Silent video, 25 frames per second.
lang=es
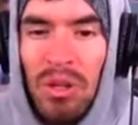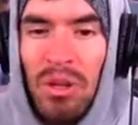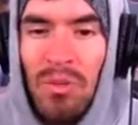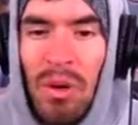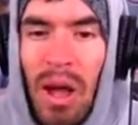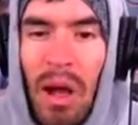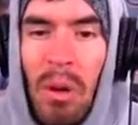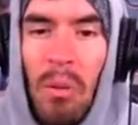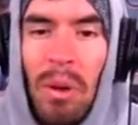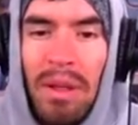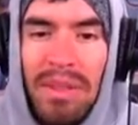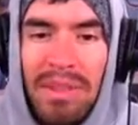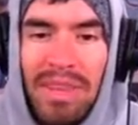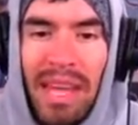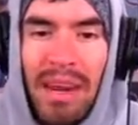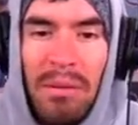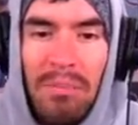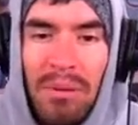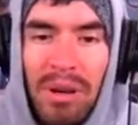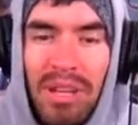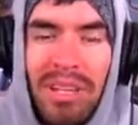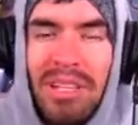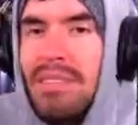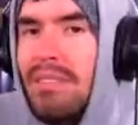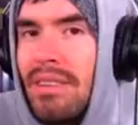cuánto va a
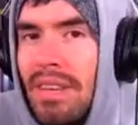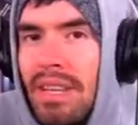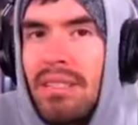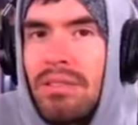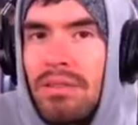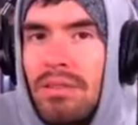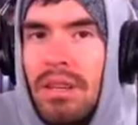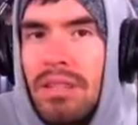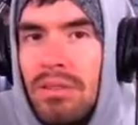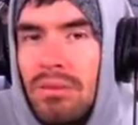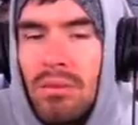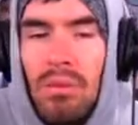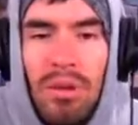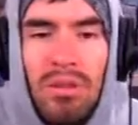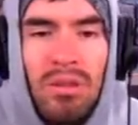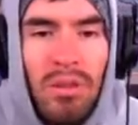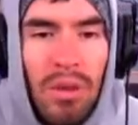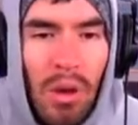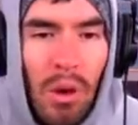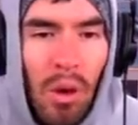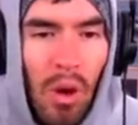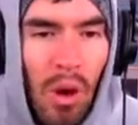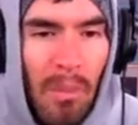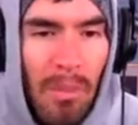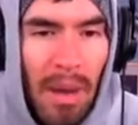aguantar porque es, es un
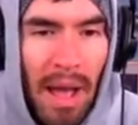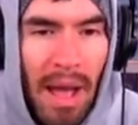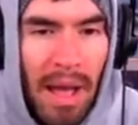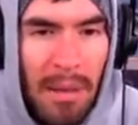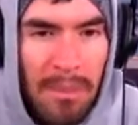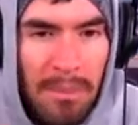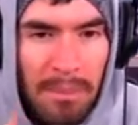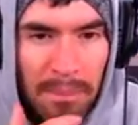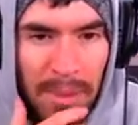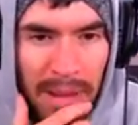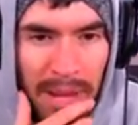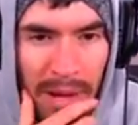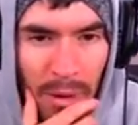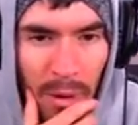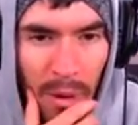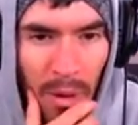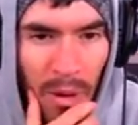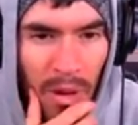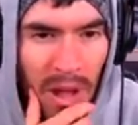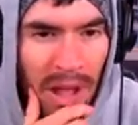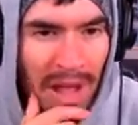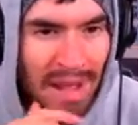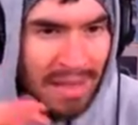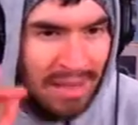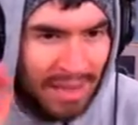oso de goma,
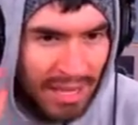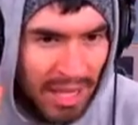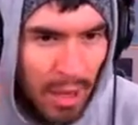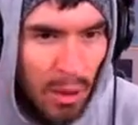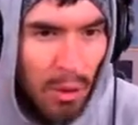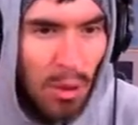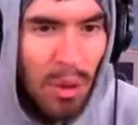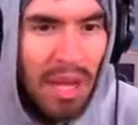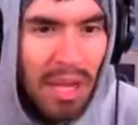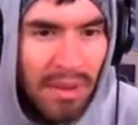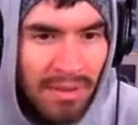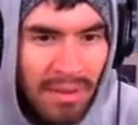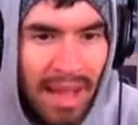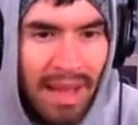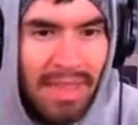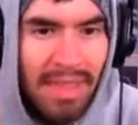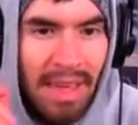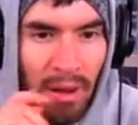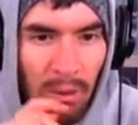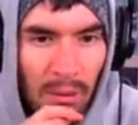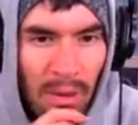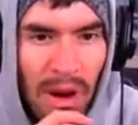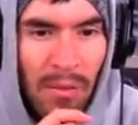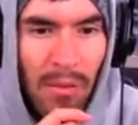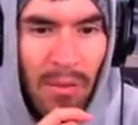pero digo que va a
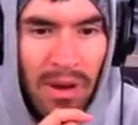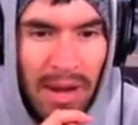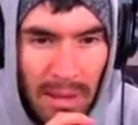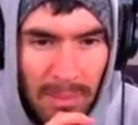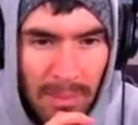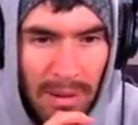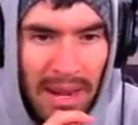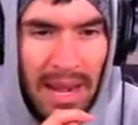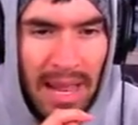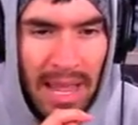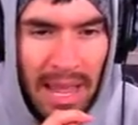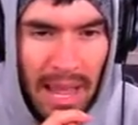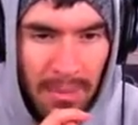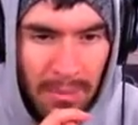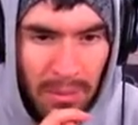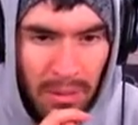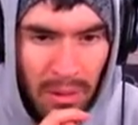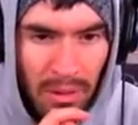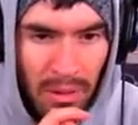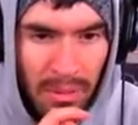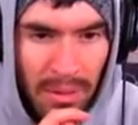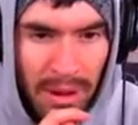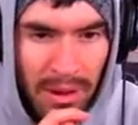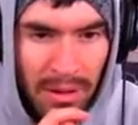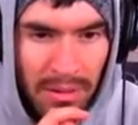dar una buena pelea
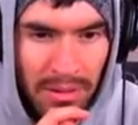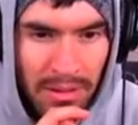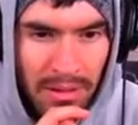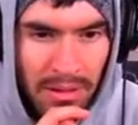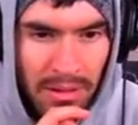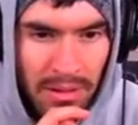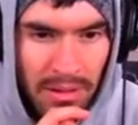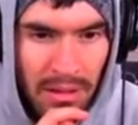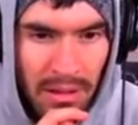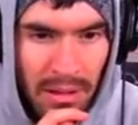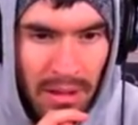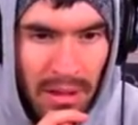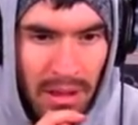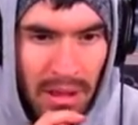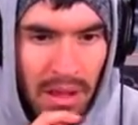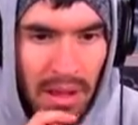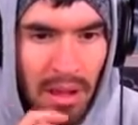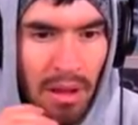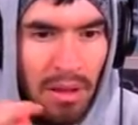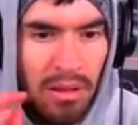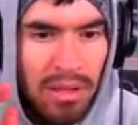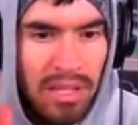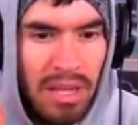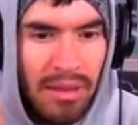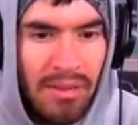por lo menos.
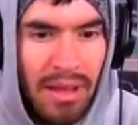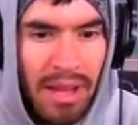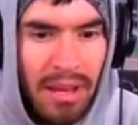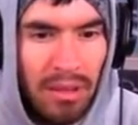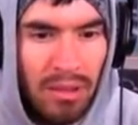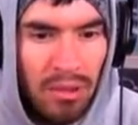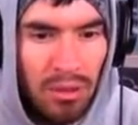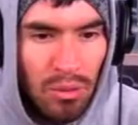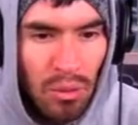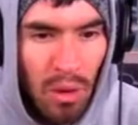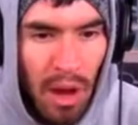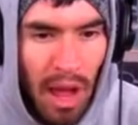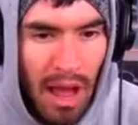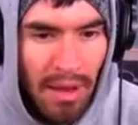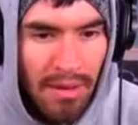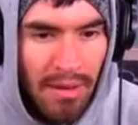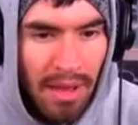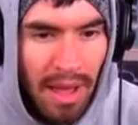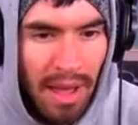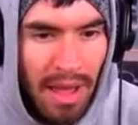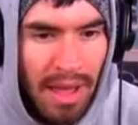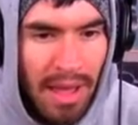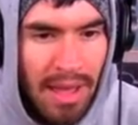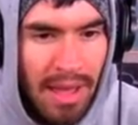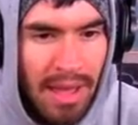O sea, va a ir
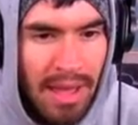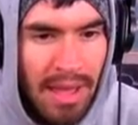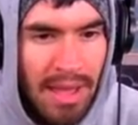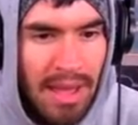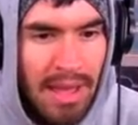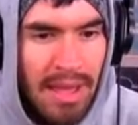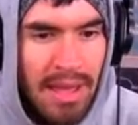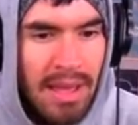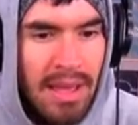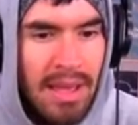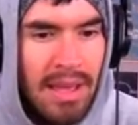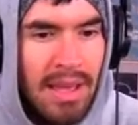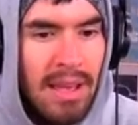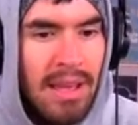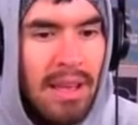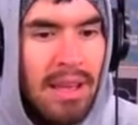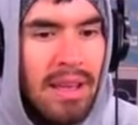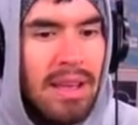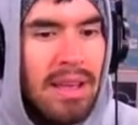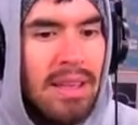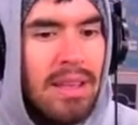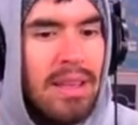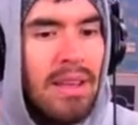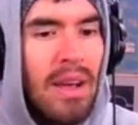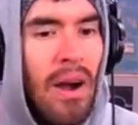suave ahí.
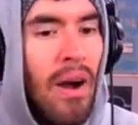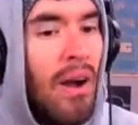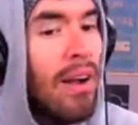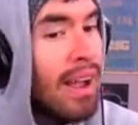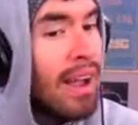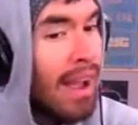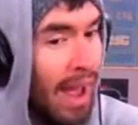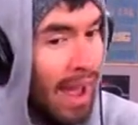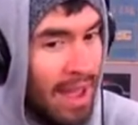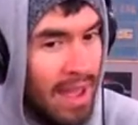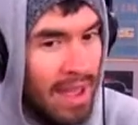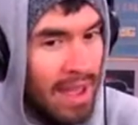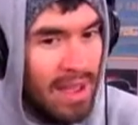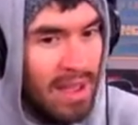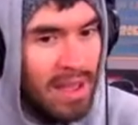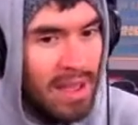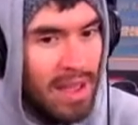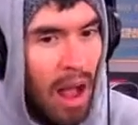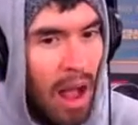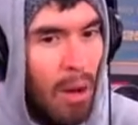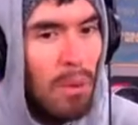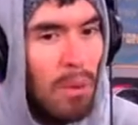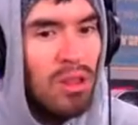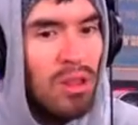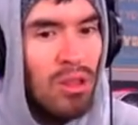Ok,
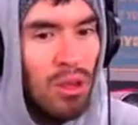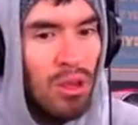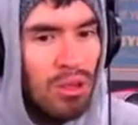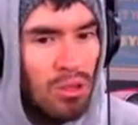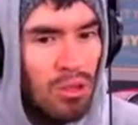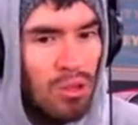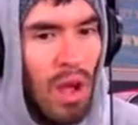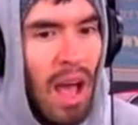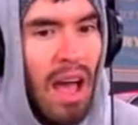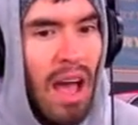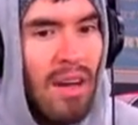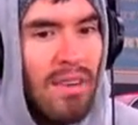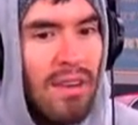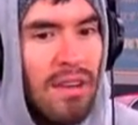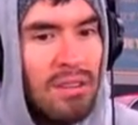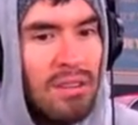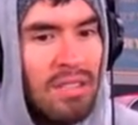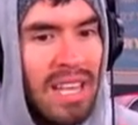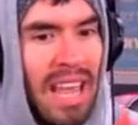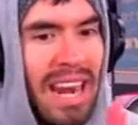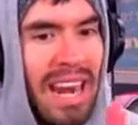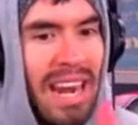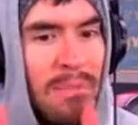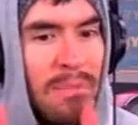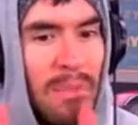aguantó suave, o
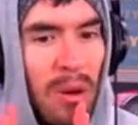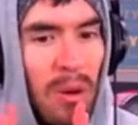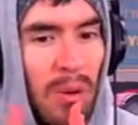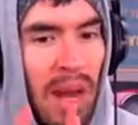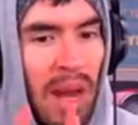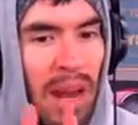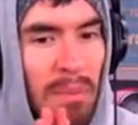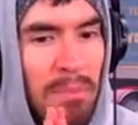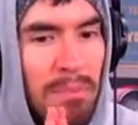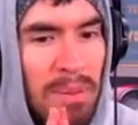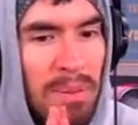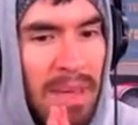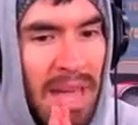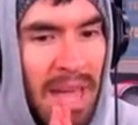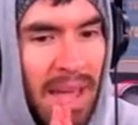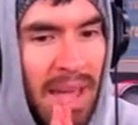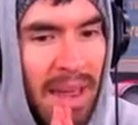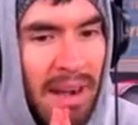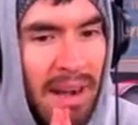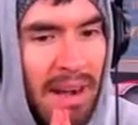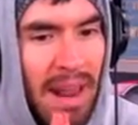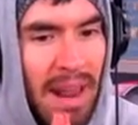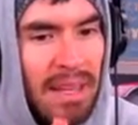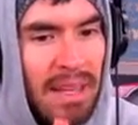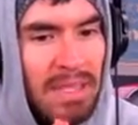sea, le pegó en las
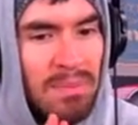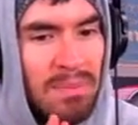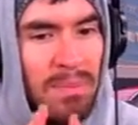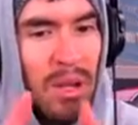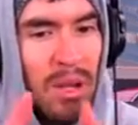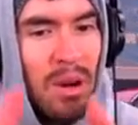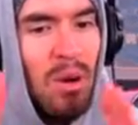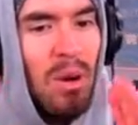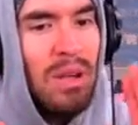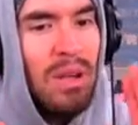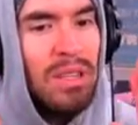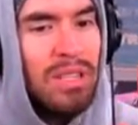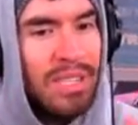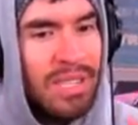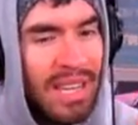piernas, pero